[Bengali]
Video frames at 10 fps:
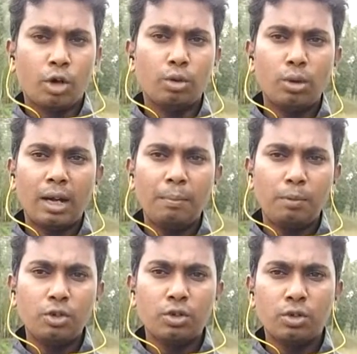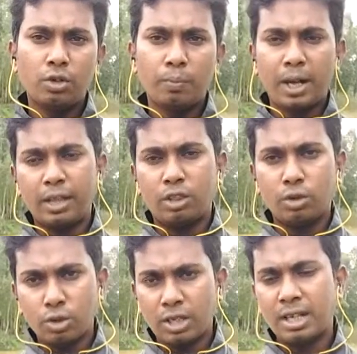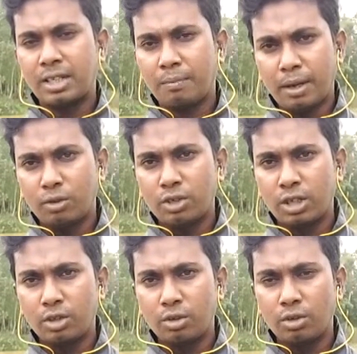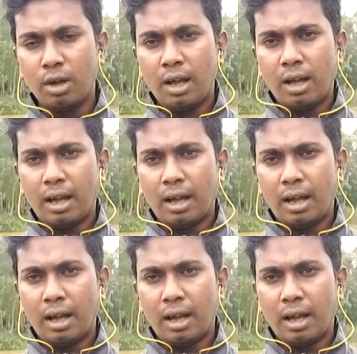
গতকাল পর্যন্ত প্রায় দশ হাজার মানুষ কিন্তু